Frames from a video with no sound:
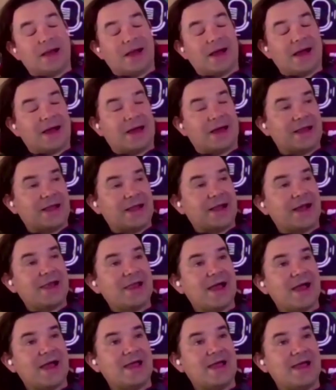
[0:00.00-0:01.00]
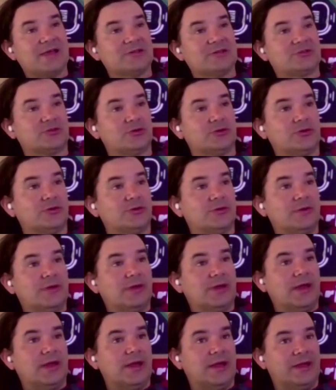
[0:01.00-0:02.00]
agrégale a eso
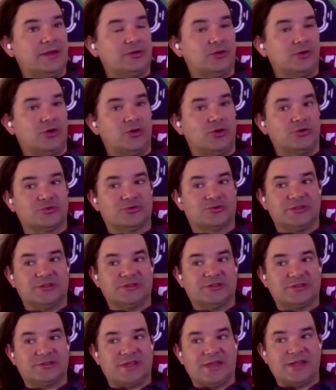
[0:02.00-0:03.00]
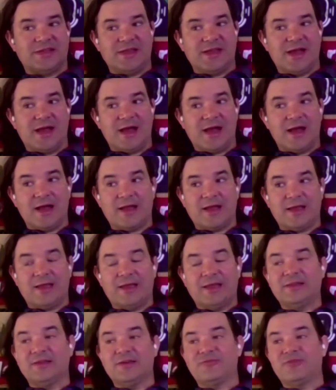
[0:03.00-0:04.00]
entonces que ya
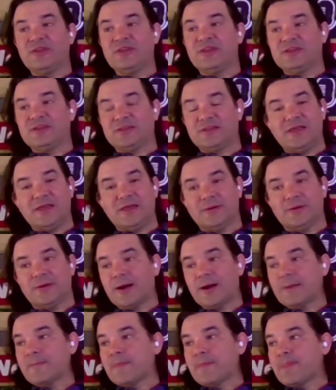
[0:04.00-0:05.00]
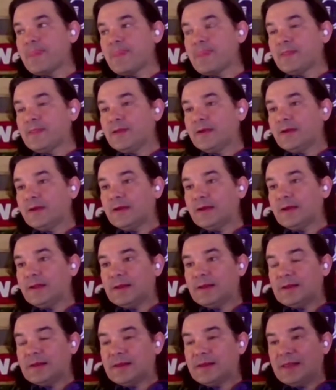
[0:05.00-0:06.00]
en definitiva
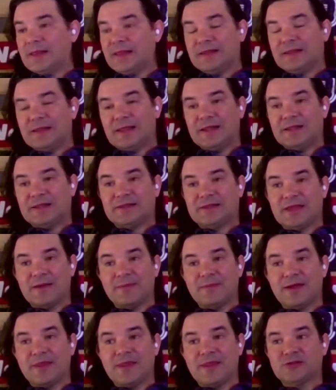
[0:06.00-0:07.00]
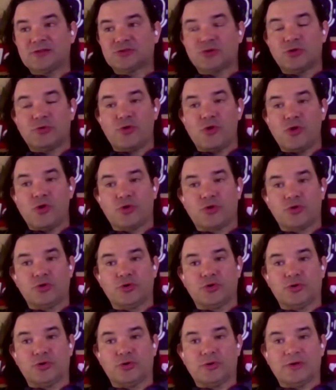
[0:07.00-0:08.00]
el, tema del
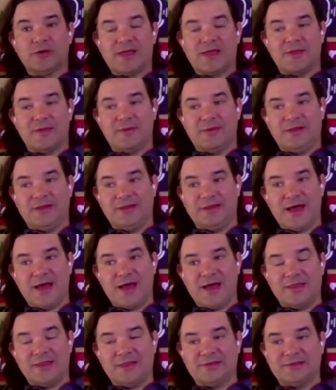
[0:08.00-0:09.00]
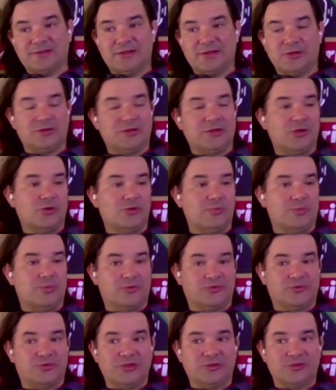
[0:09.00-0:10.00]
soborno, las debilidades de, los
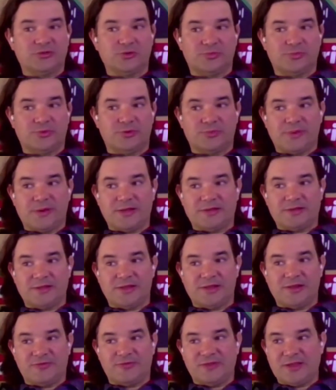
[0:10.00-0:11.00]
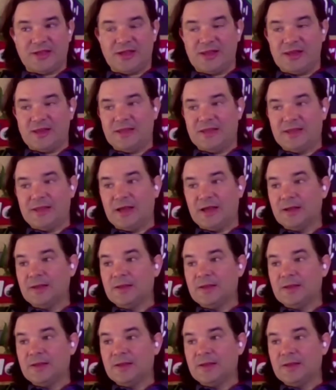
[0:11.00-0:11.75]
procesos por parte de la fiscalía,